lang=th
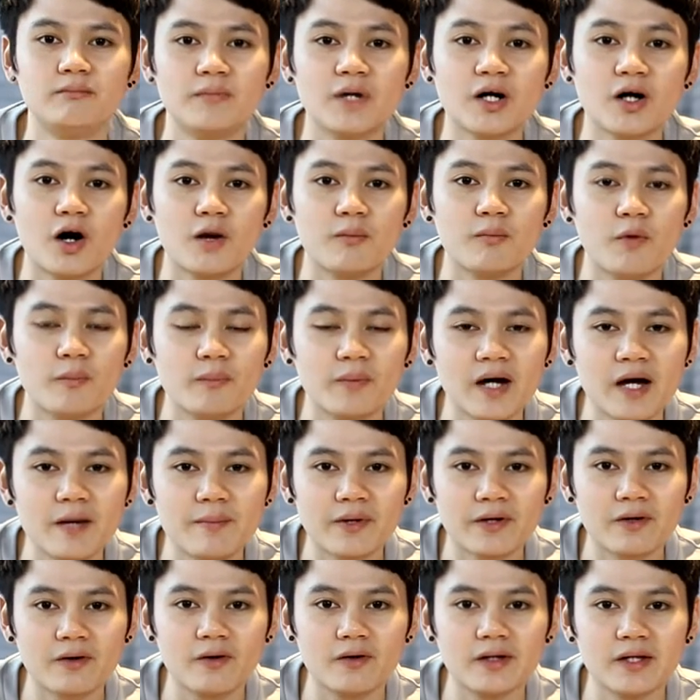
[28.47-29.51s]
เมื่อก่อนผมเคย
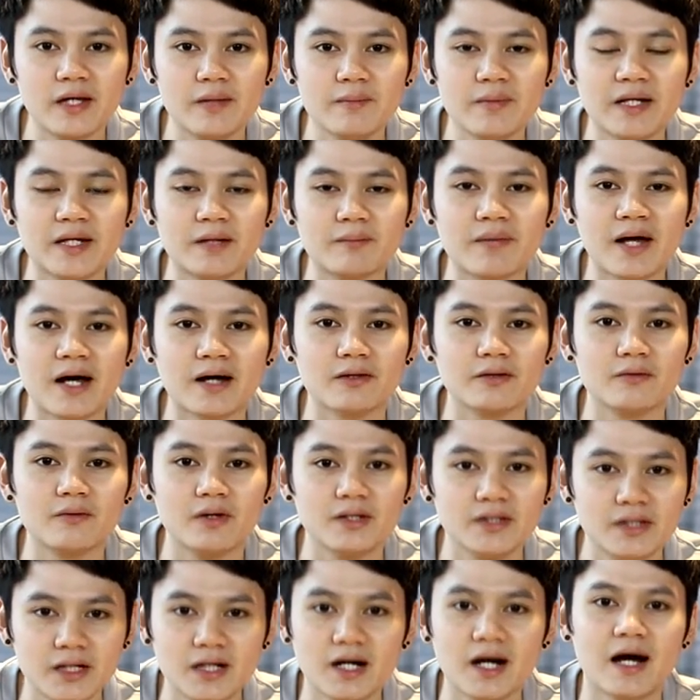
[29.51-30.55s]
เป็นคนที่มีน้ำหนักตัว
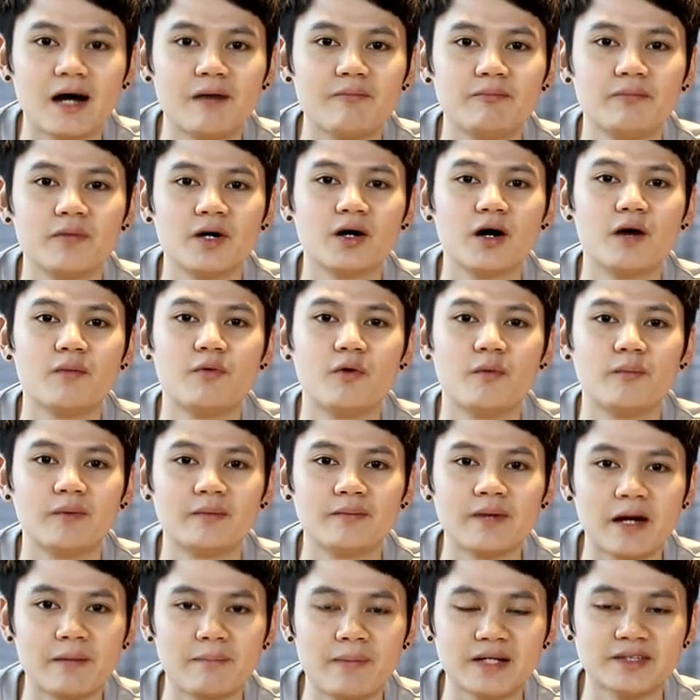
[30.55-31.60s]
เยอะครับเมื่อก่อนผม
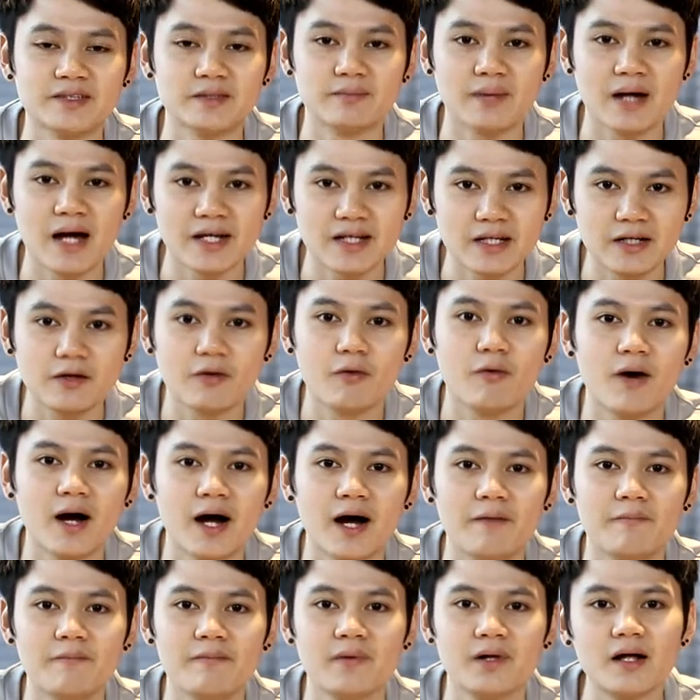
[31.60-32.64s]
น้ำหนัก85กิโล
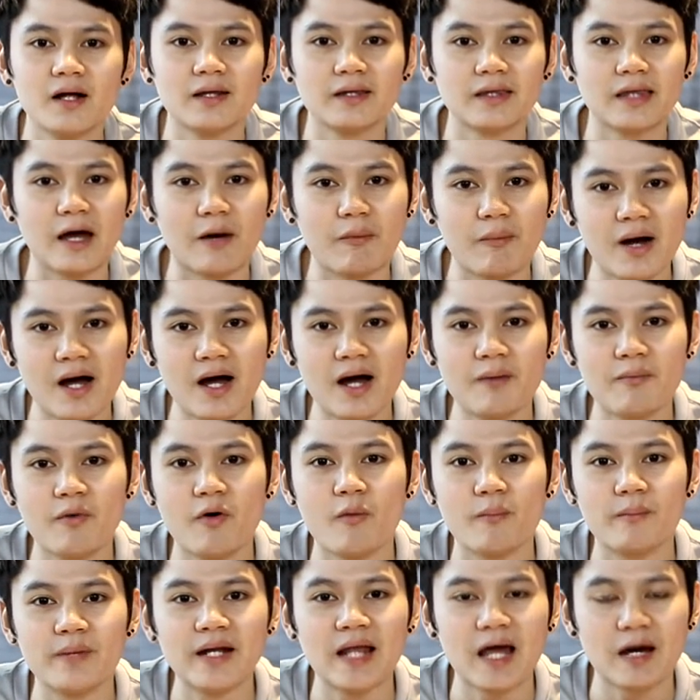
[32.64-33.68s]
ครับแต่ว่าผ
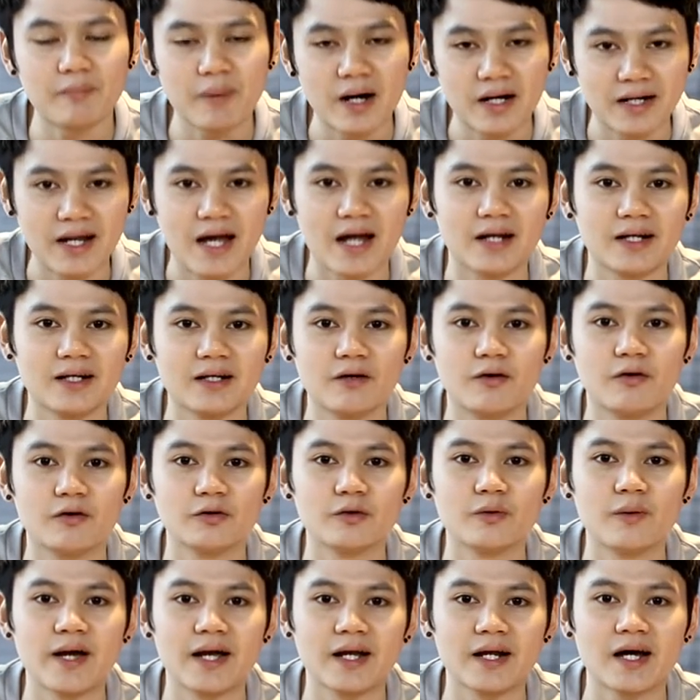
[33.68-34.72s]
มมีแรงผลักดันของ
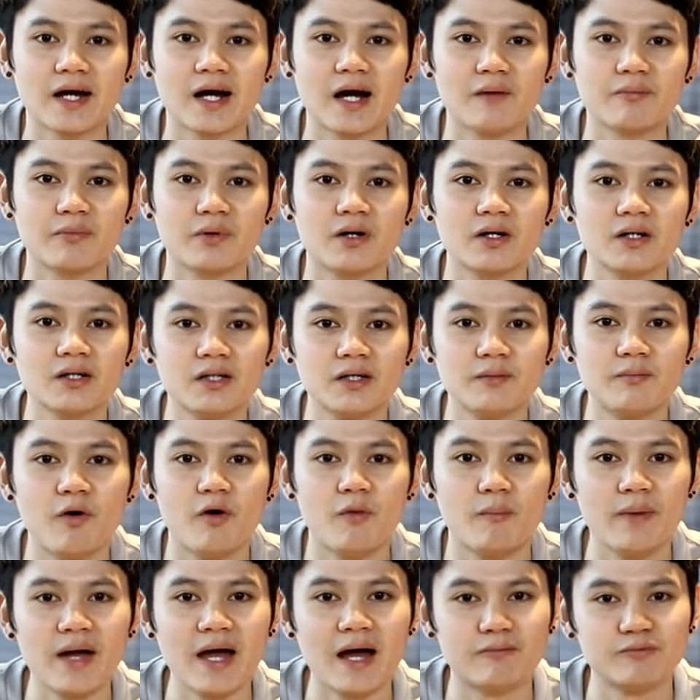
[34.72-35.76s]
ตัวเองนะครับ ก็คือผ
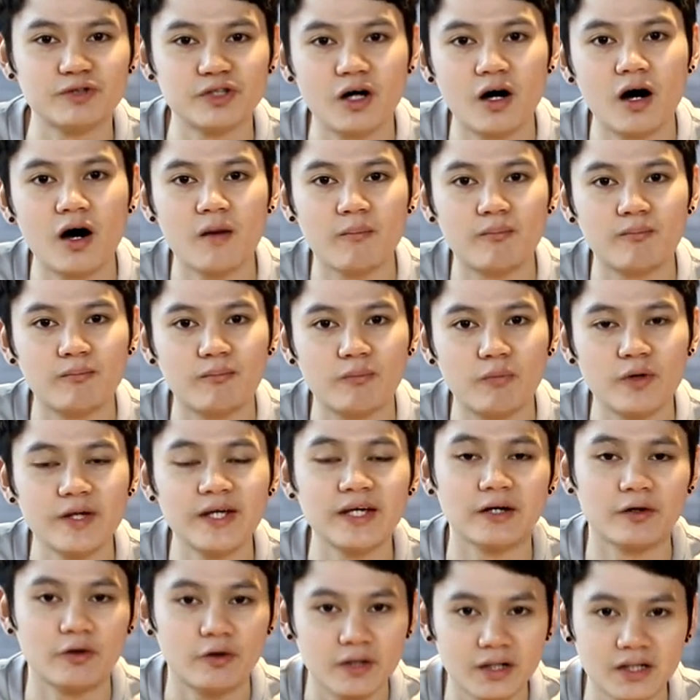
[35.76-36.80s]
มแอบชอบ ผู้
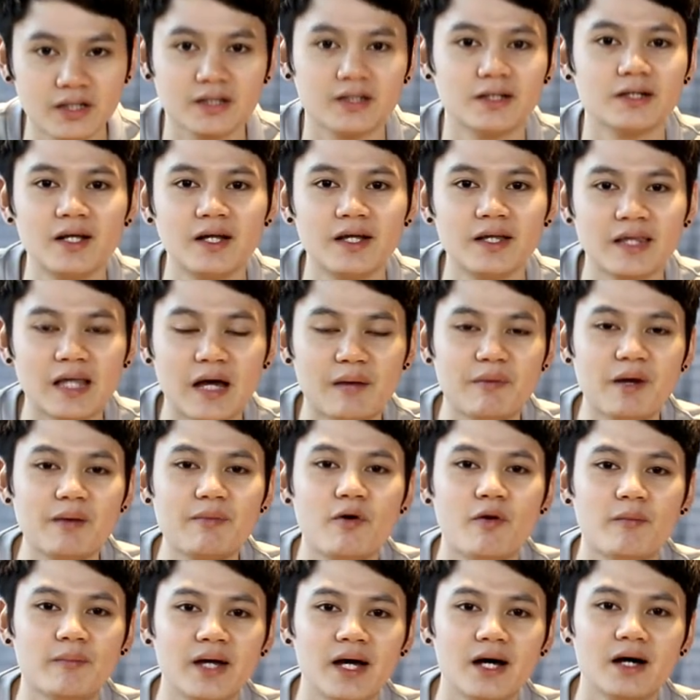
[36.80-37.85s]
หญิงคนหนึ่งทำให้
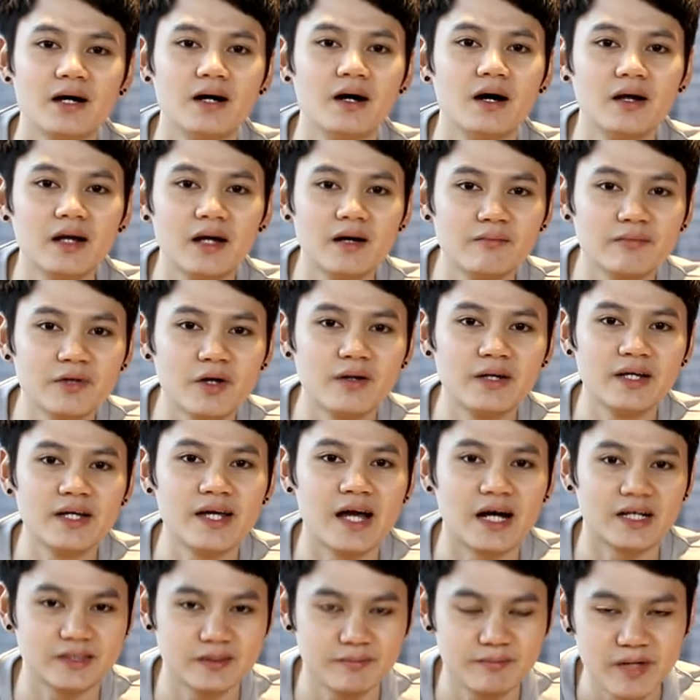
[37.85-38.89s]
ผมเนี่ยเริ่มต้น
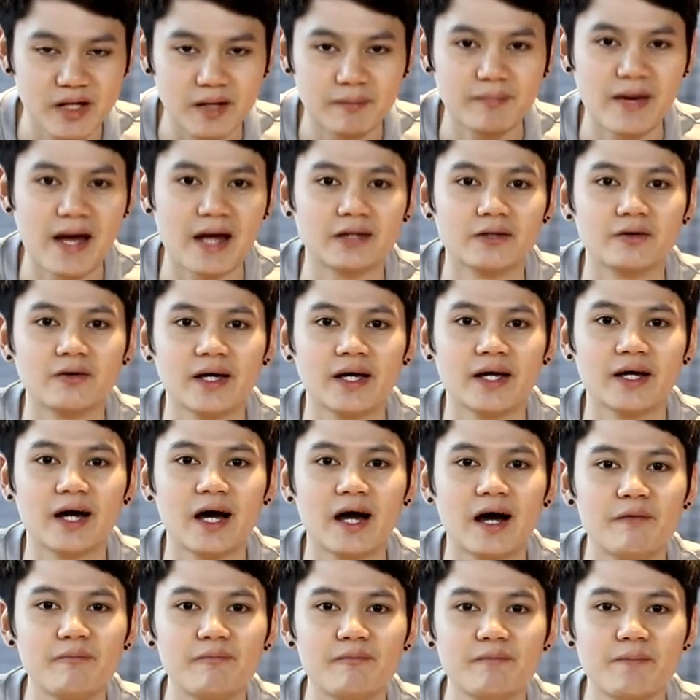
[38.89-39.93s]
ที่อยากจะเปลี่ยนแปลงตัวเอง
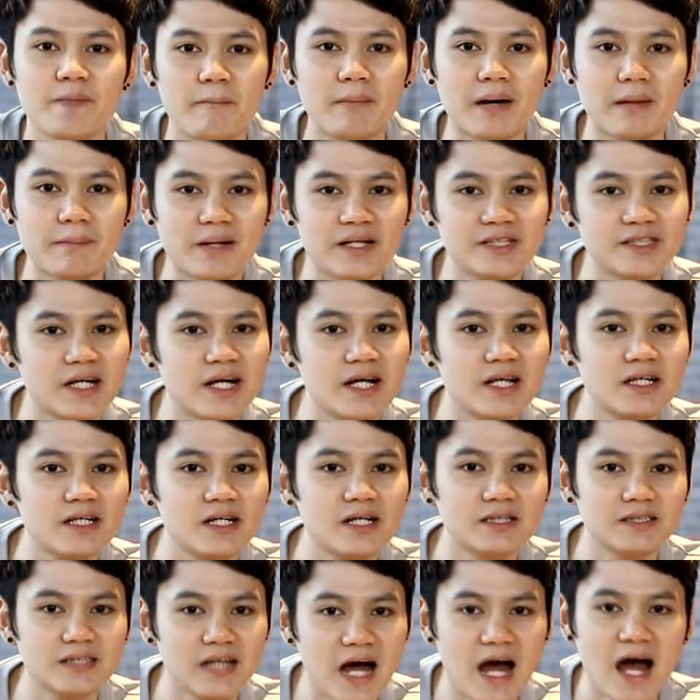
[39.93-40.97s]
ครับมันไม่ใช่
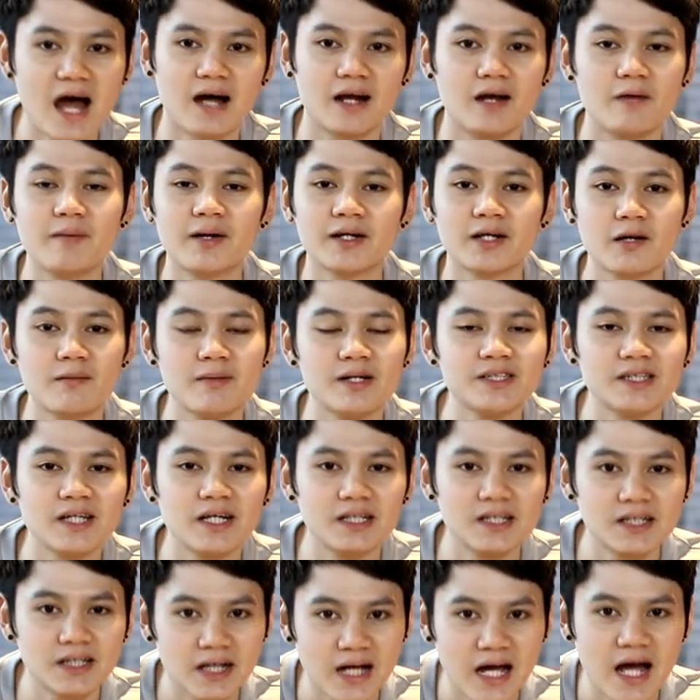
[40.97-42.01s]
เรื่องยากแล้วมันก็ไม่ใช่
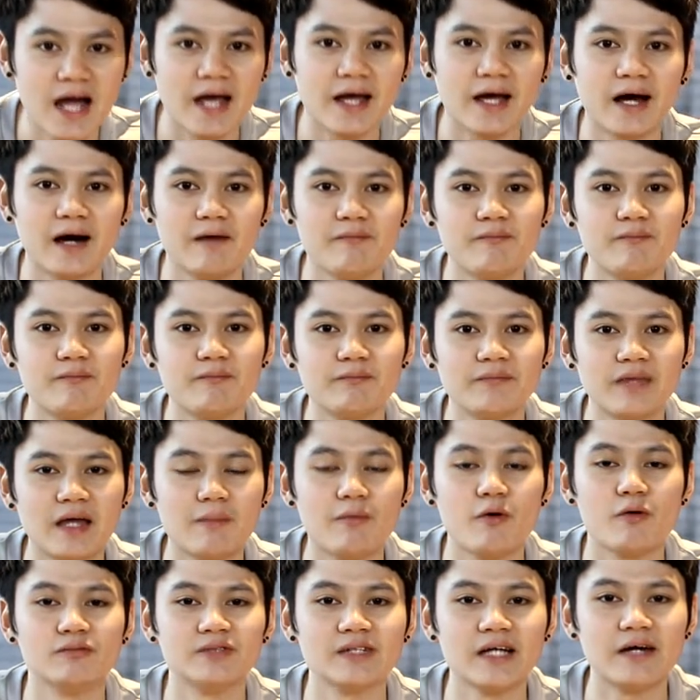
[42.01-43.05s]
เรื่องง่ายครับแต่
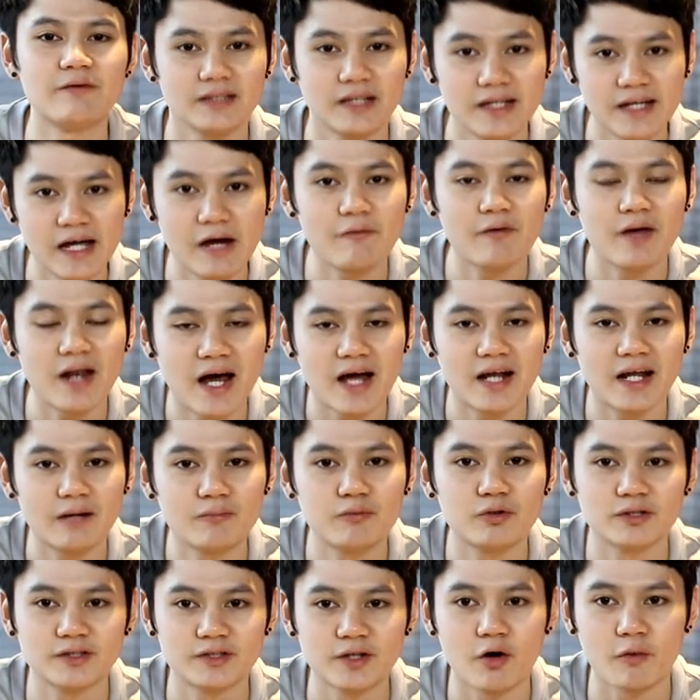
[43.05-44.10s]
ผมใช้ระยะเวลาทั้
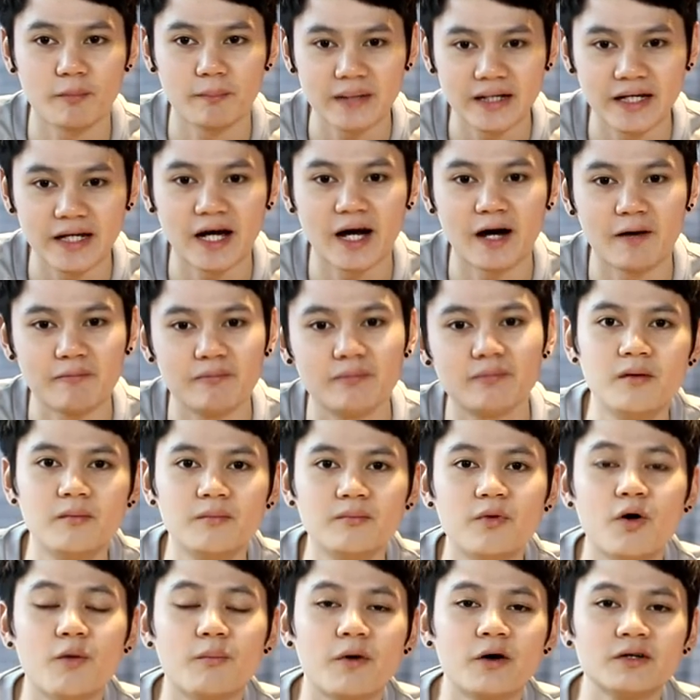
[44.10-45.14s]
งหมด 2 ปีครับ
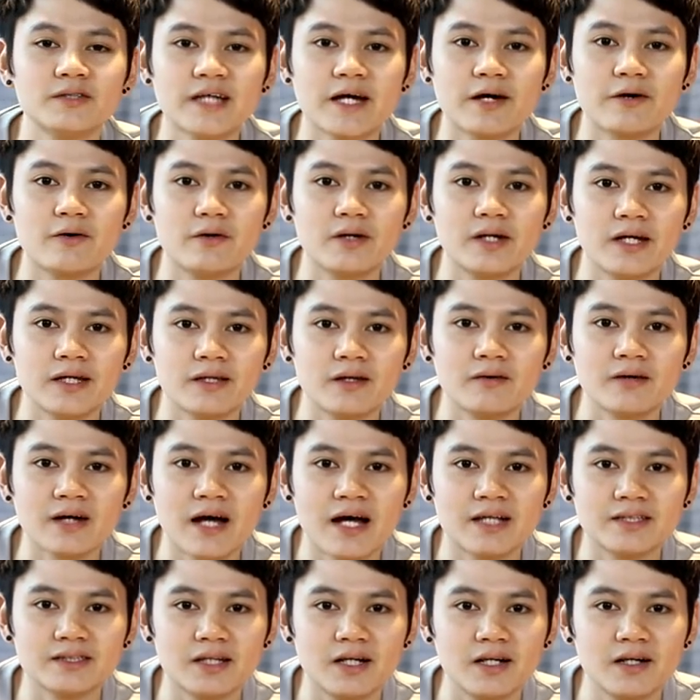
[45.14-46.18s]
ผมเข้าใจคนที่ต้อง
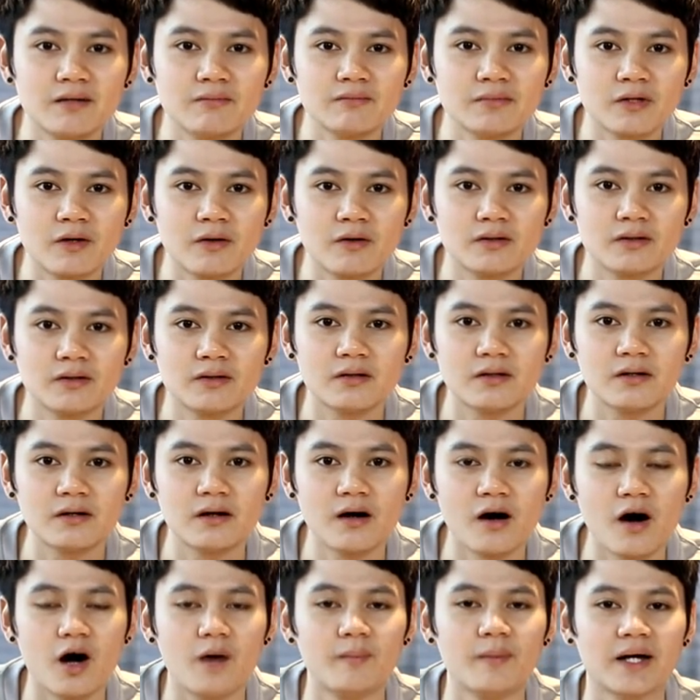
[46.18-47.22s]
การจะเริ่มต้น
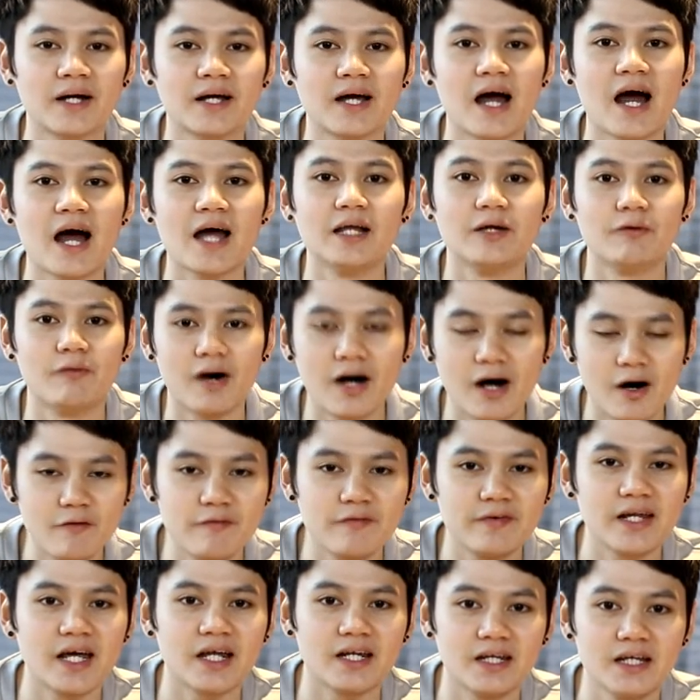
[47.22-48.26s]
ออกกำลังกายหรือว่าเข้า
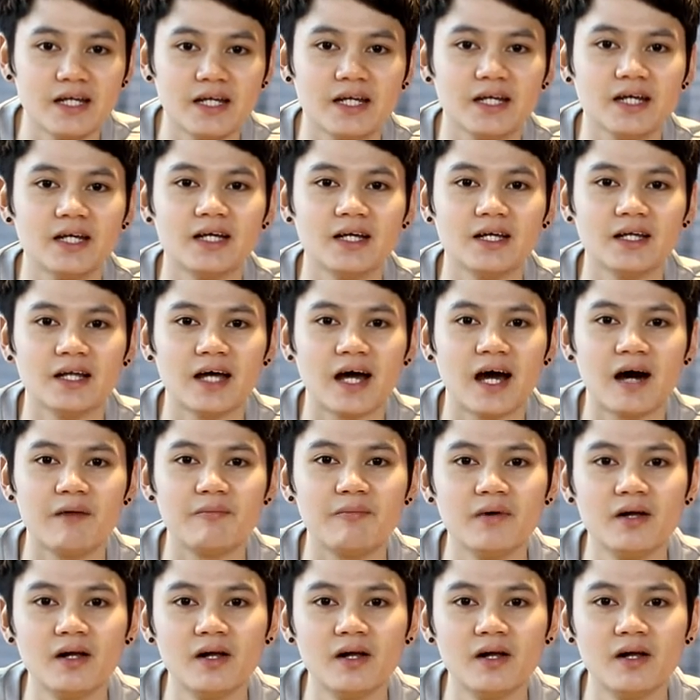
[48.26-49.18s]
ฟิตเนสดีนะครับ